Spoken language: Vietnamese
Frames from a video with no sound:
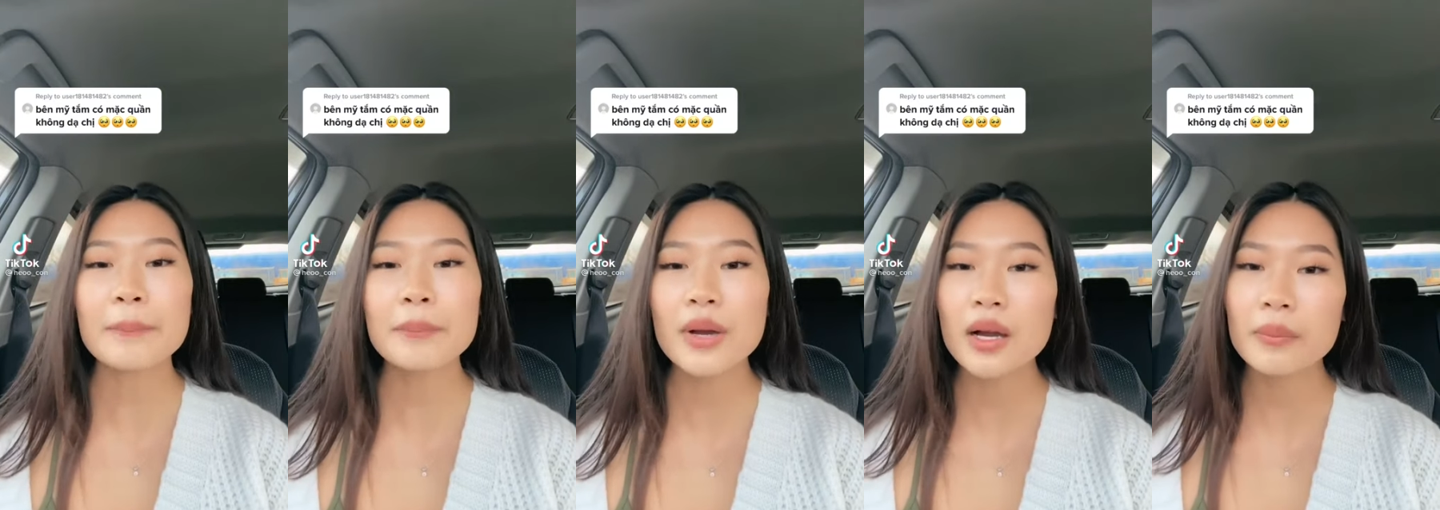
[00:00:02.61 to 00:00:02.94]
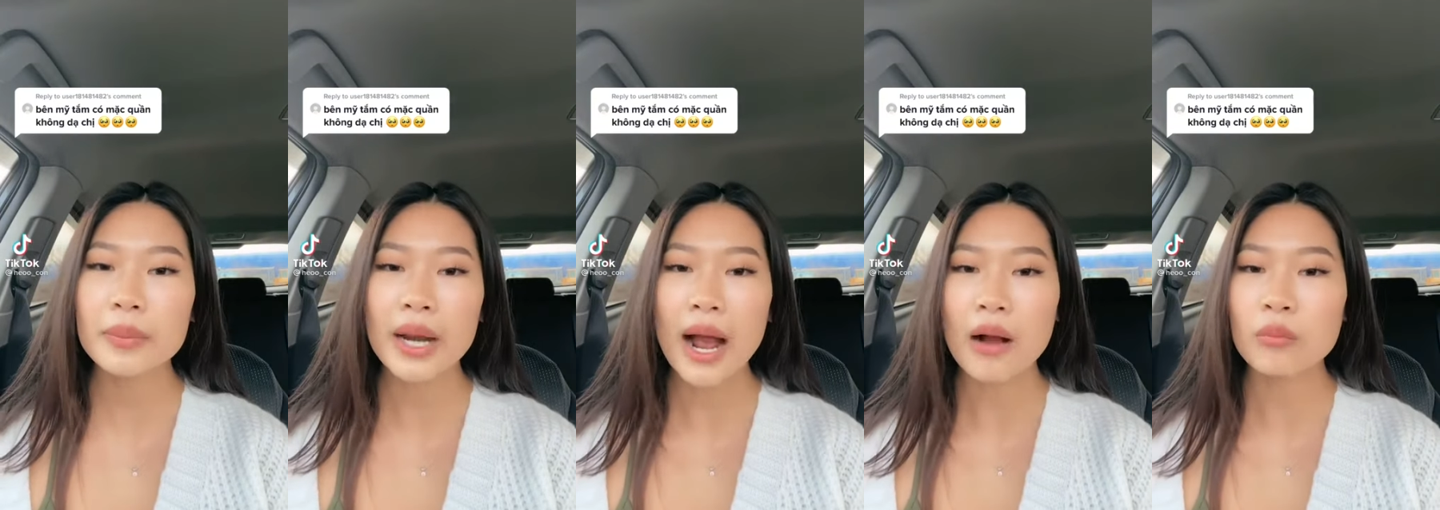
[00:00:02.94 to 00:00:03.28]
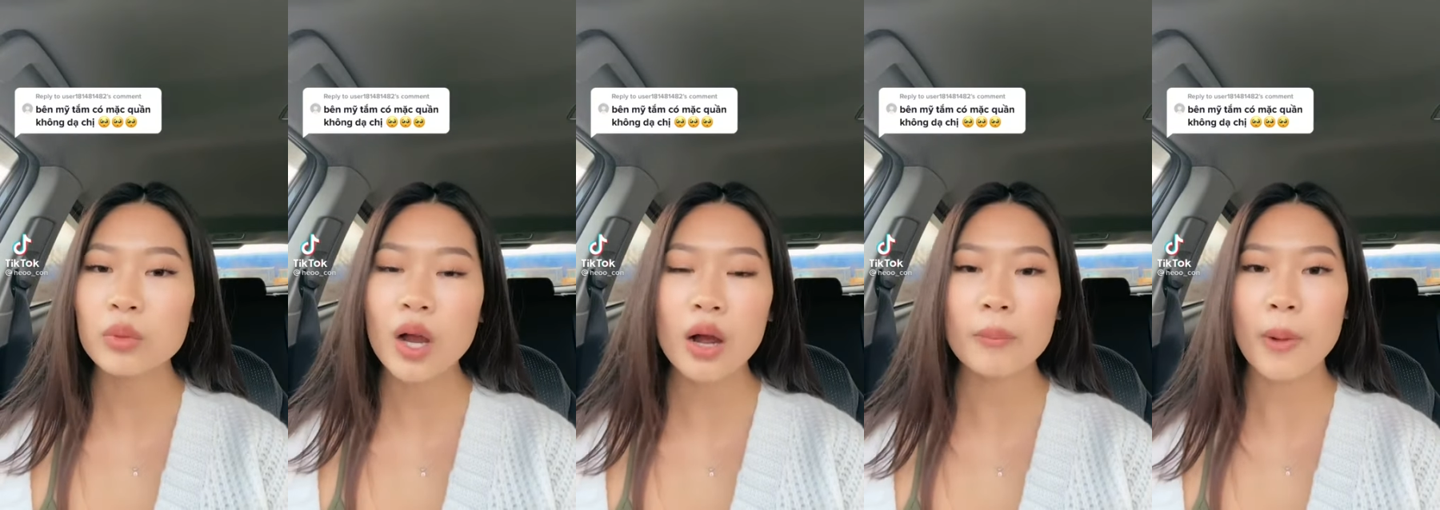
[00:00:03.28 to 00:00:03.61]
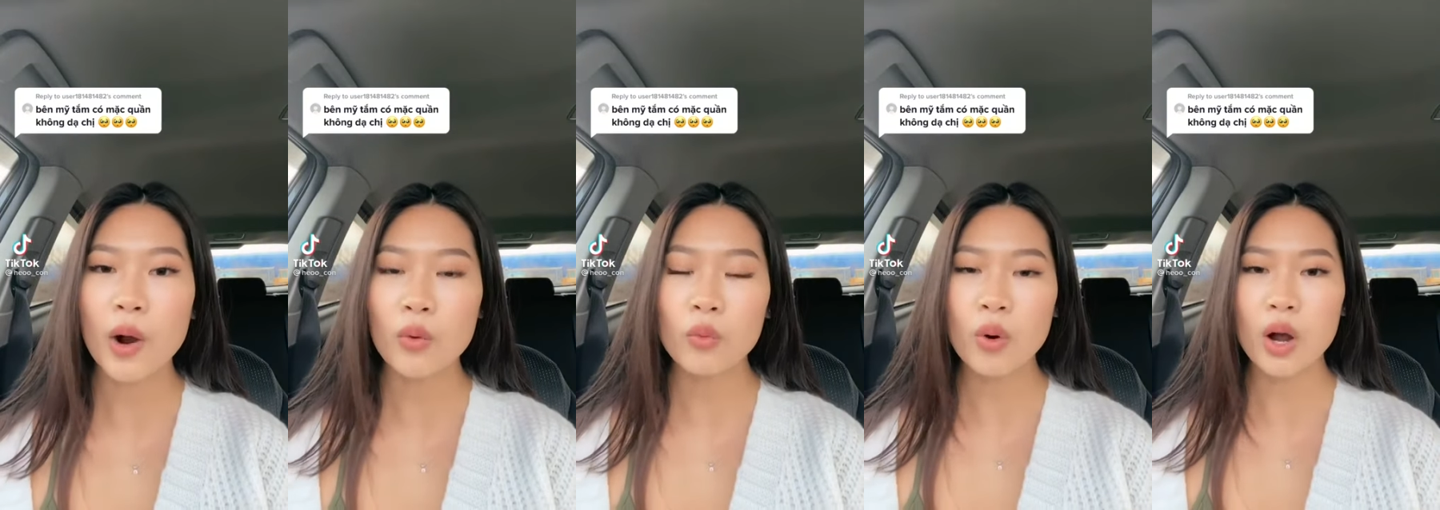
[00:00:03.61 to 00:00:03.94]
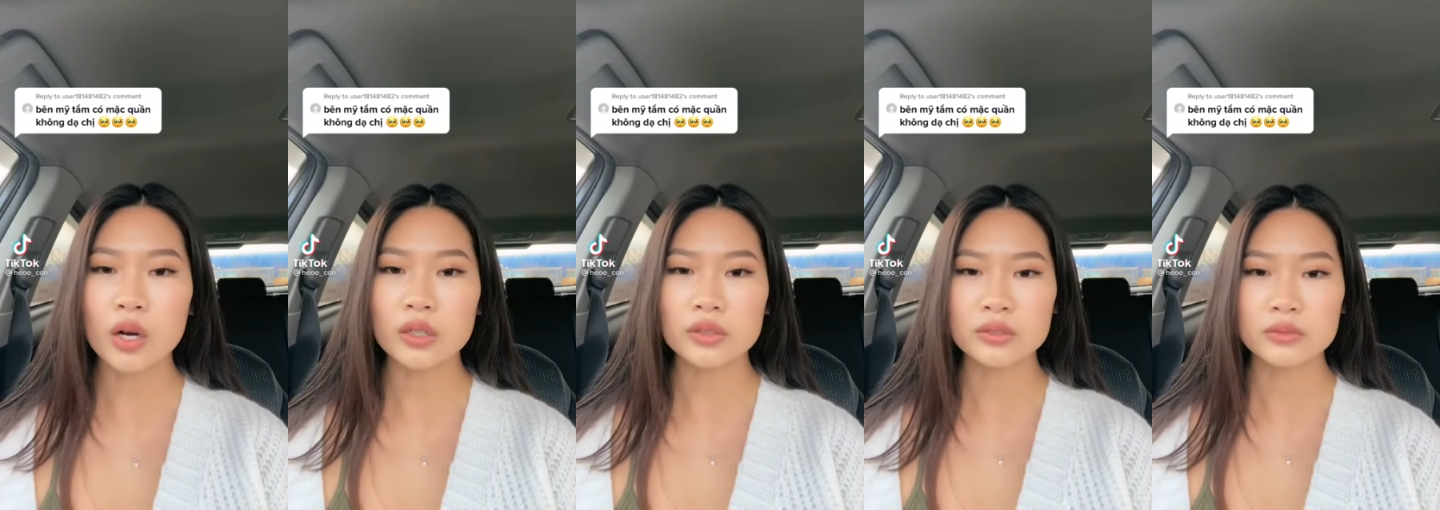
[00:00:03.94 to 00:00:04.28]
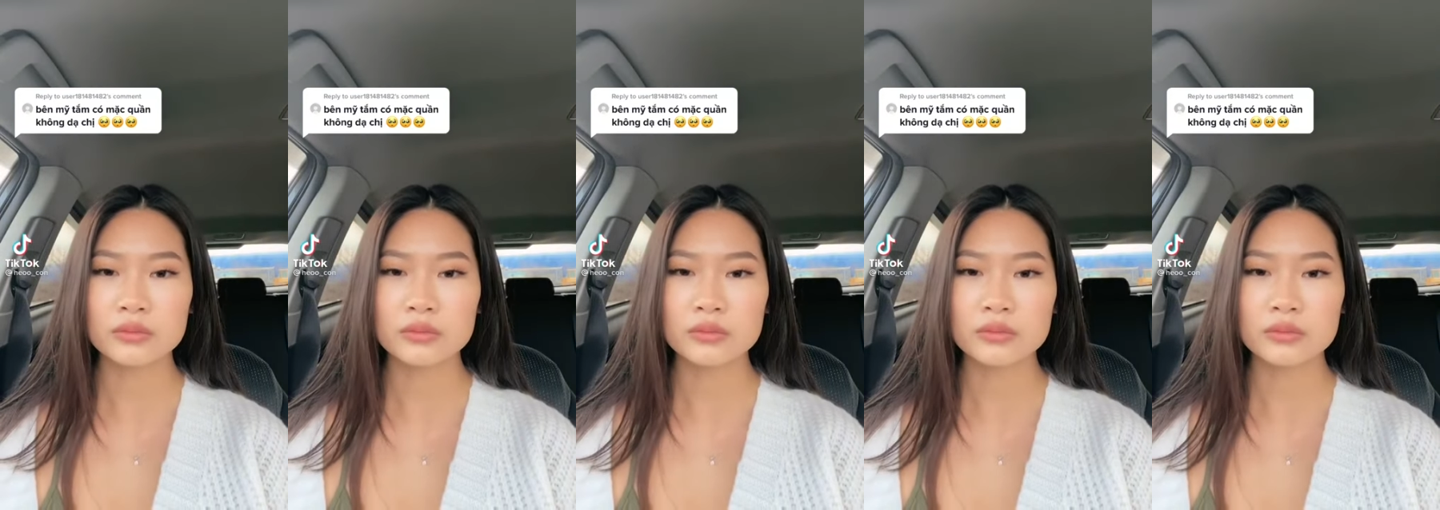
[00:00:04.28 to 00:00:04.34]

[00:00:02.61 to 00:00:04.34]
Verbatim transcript: á mình không còn bận quần